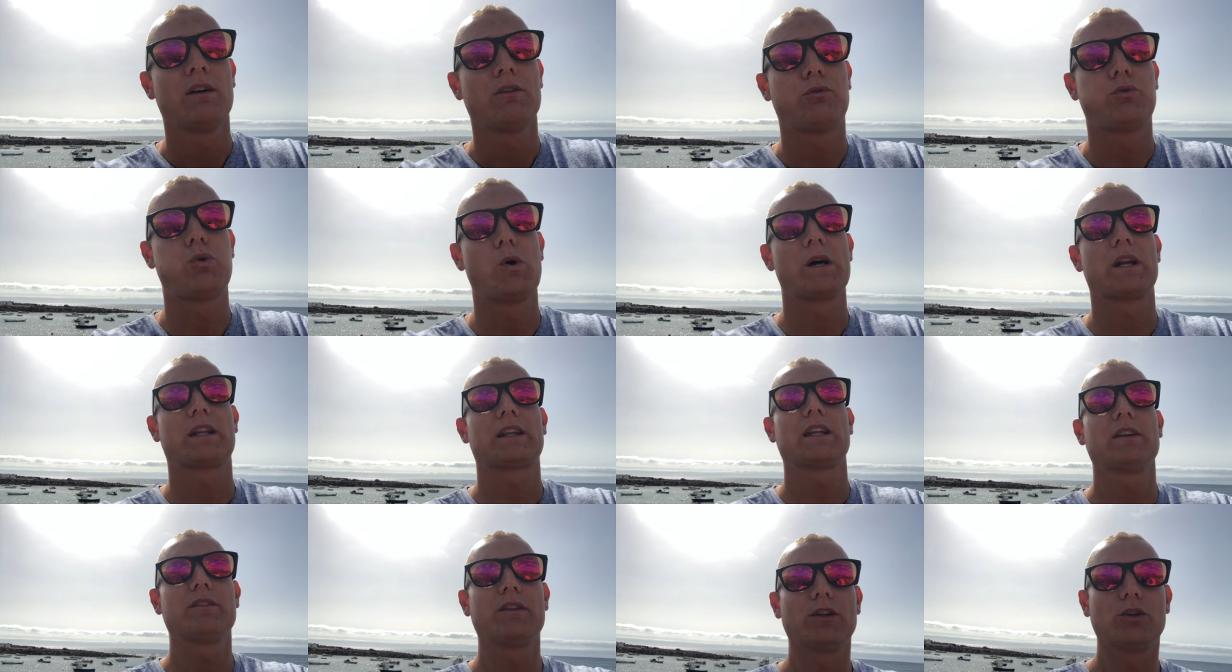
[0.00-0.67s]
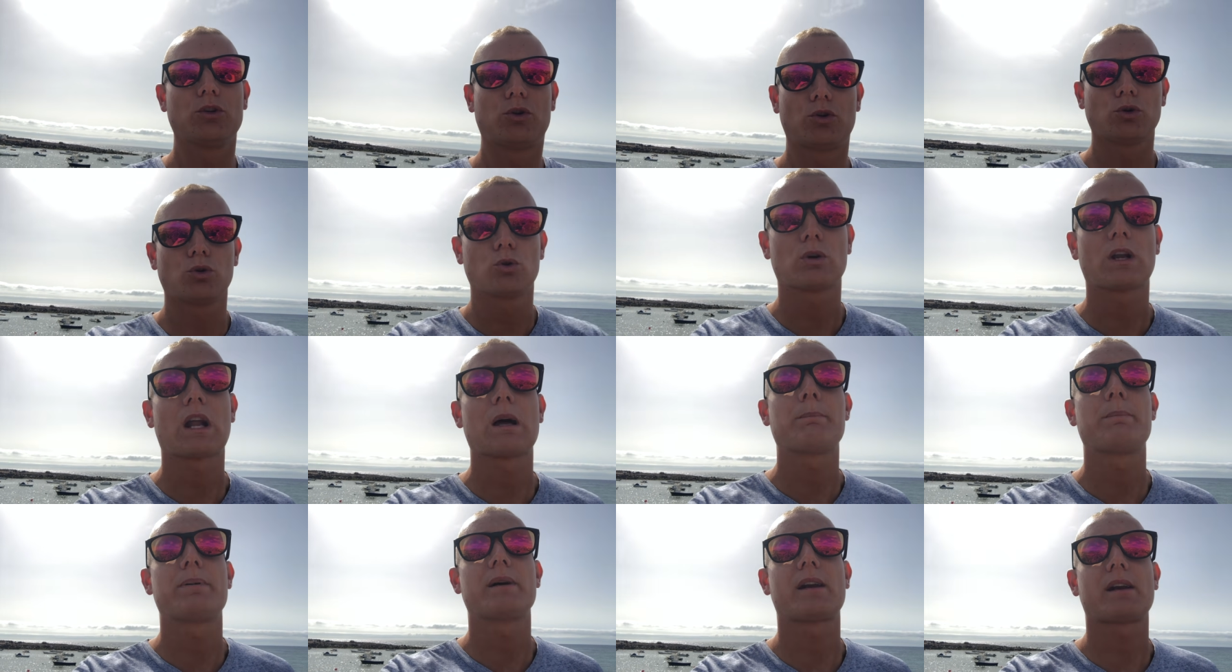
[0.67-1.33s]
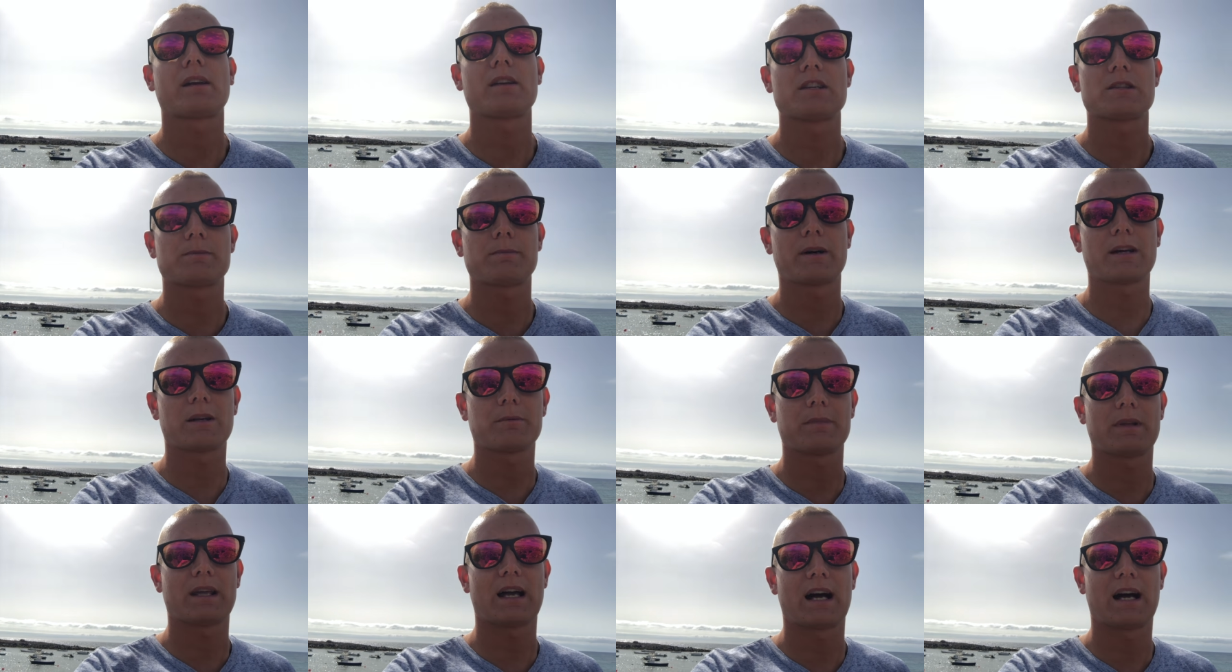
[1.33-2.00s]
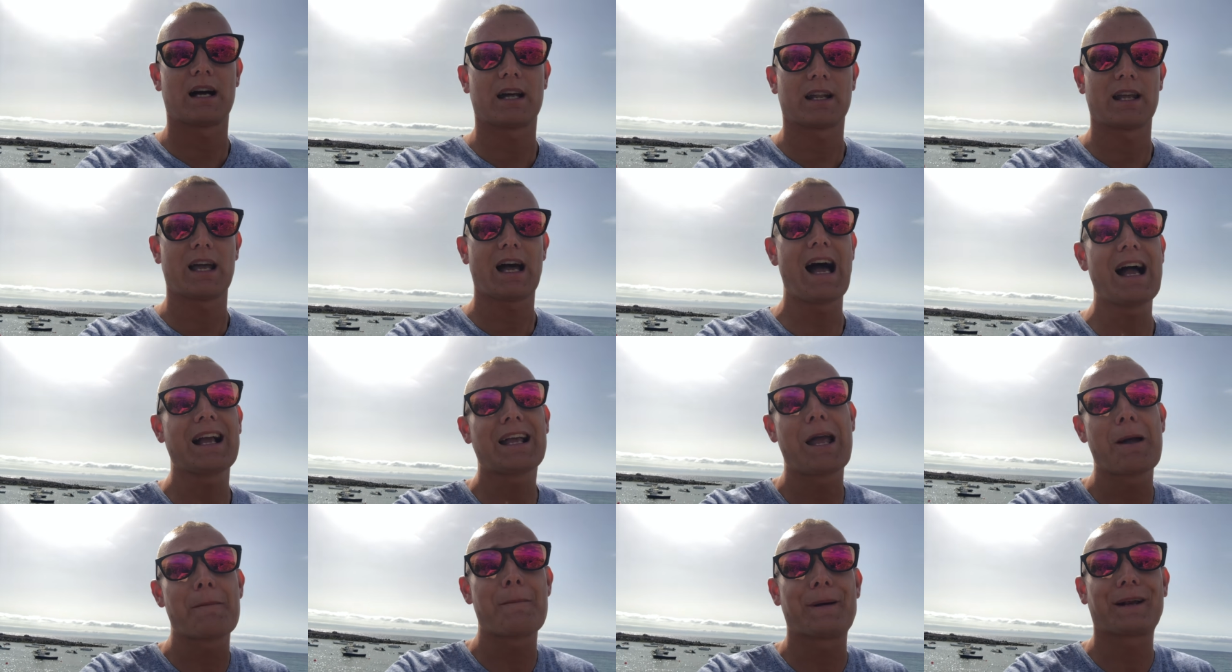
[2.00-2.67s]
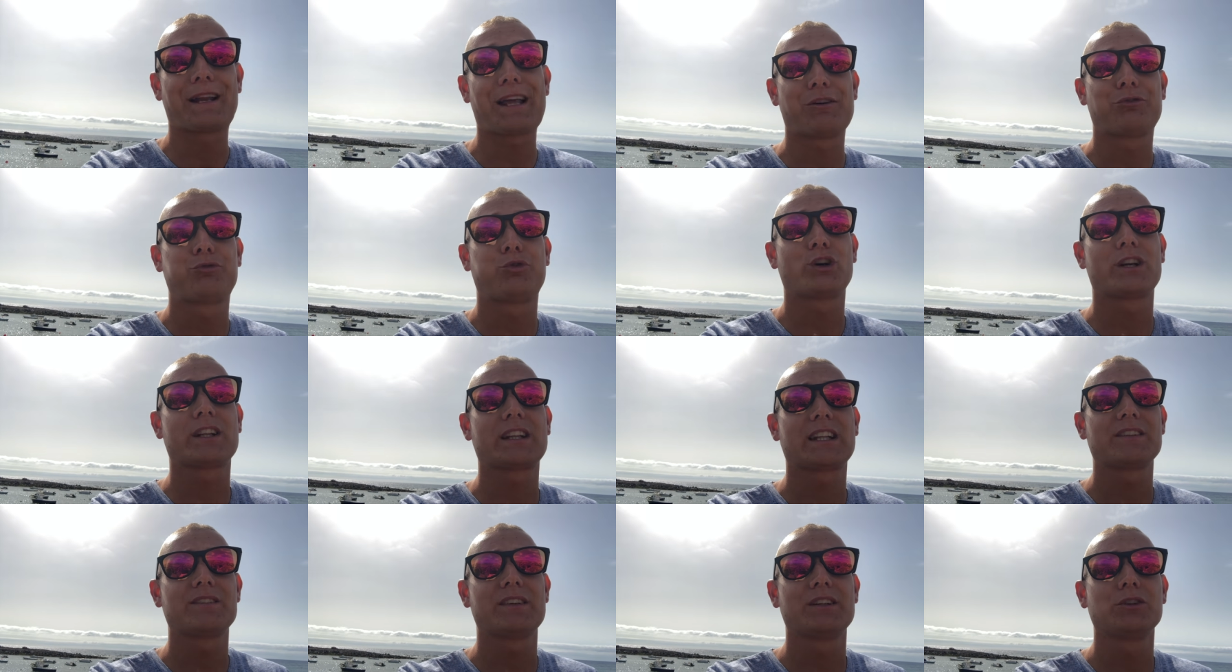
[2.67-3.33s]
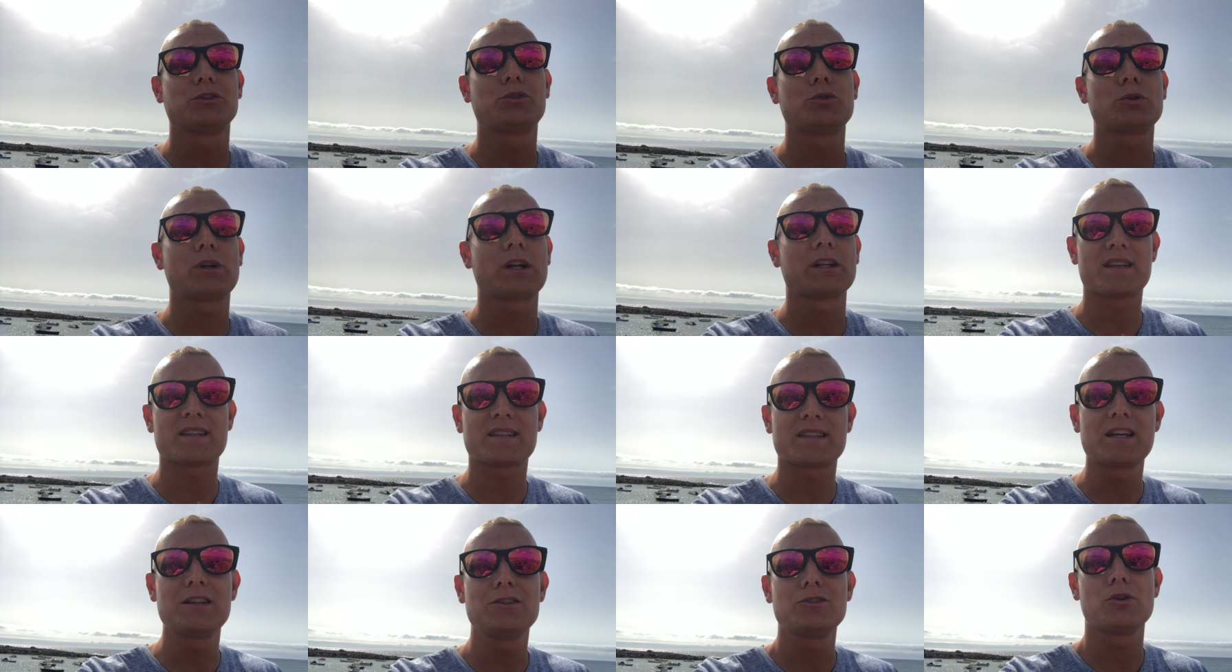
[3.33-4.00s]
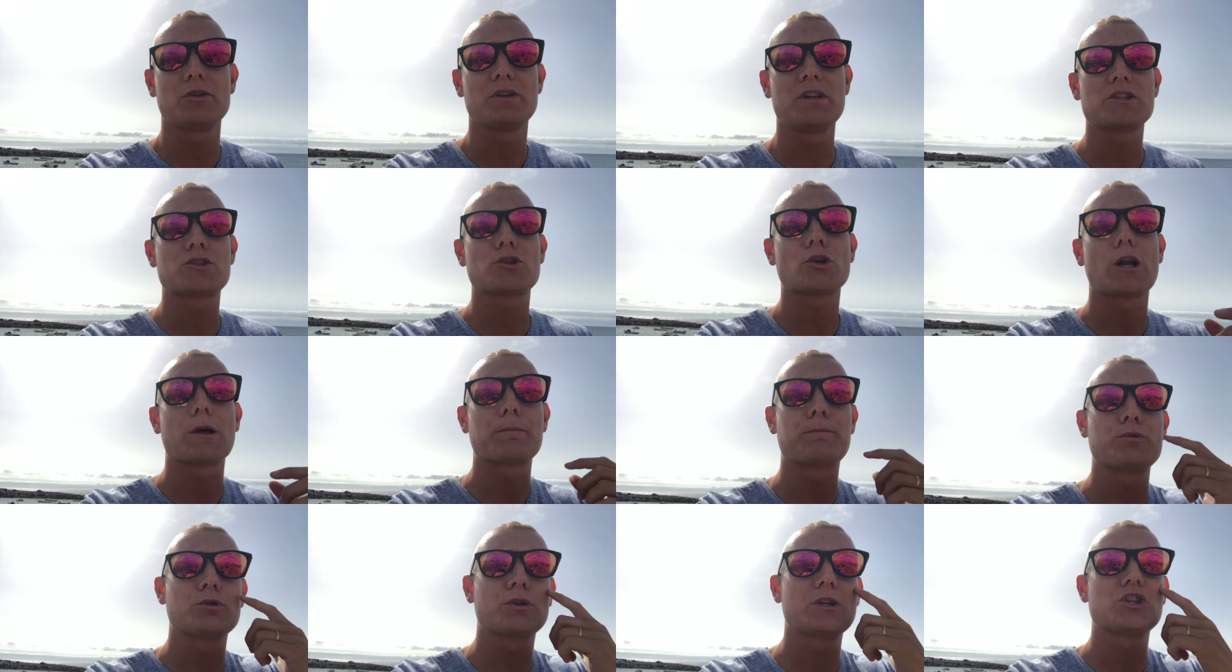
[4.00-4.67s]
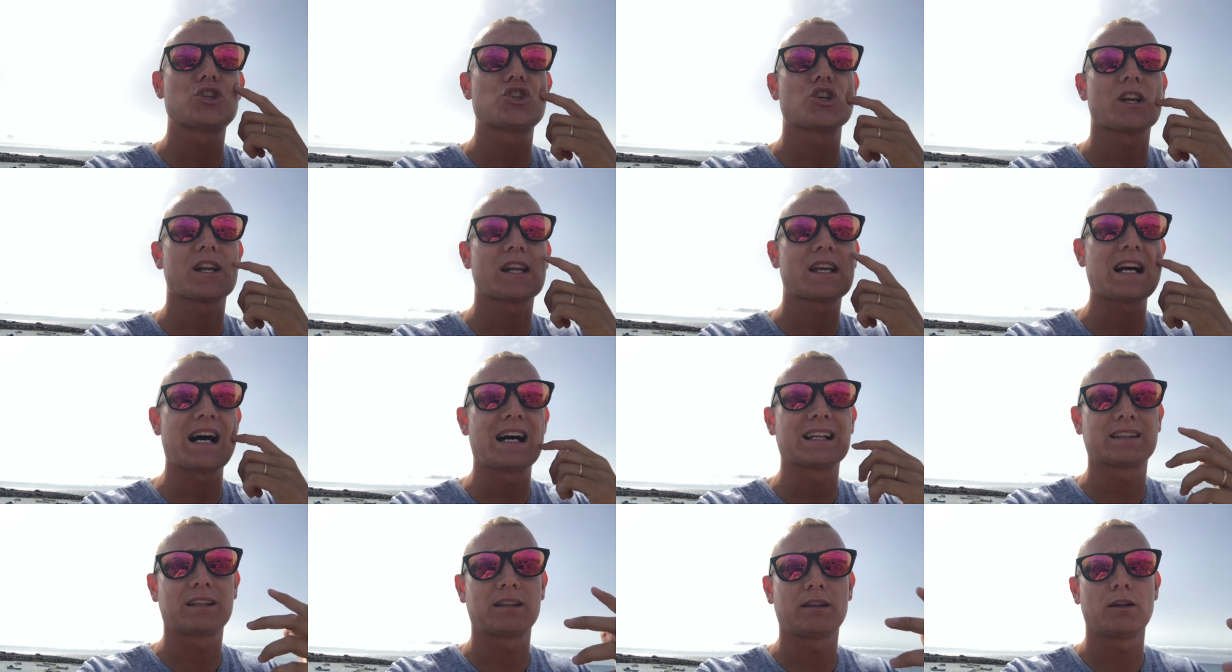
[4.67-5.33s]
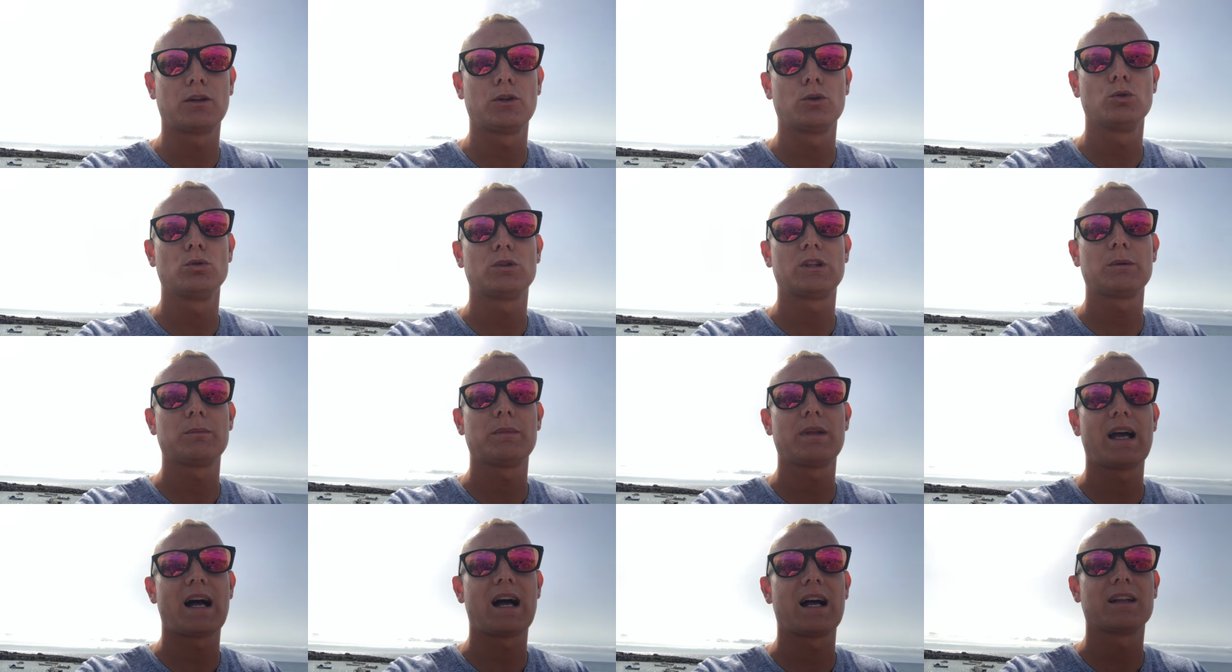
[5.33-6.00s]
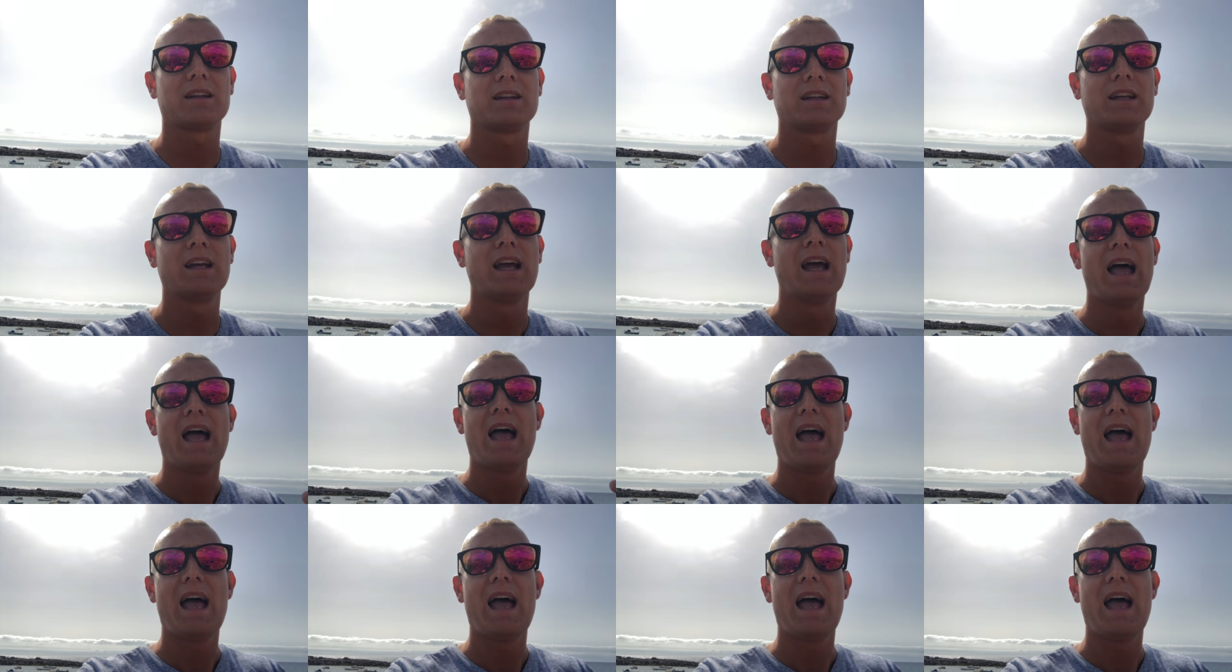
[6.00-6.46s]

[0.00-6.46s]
Fuerteventura per risparmiare, anche perché Fuerteventura, essendo l'isola più ricercata negli ultimi anni,